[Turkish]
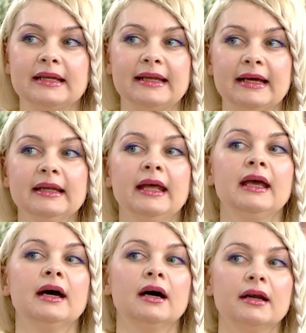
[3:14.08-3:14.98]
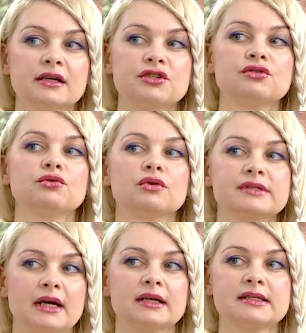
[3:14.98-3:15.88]
neden
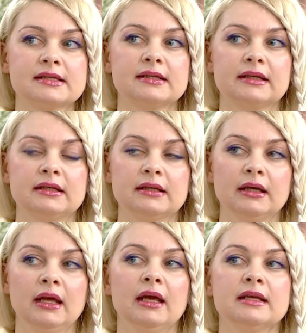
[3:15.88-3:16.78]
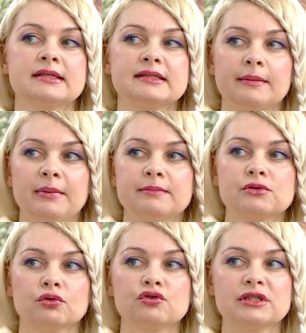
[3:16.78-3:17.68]
araştırıyoruz arkasındaki sebep
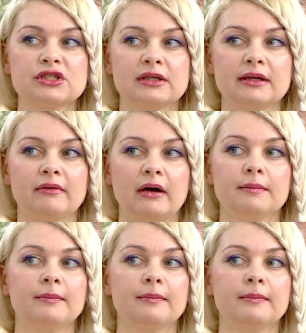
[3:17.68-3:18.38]
sonuç ilişkileri var.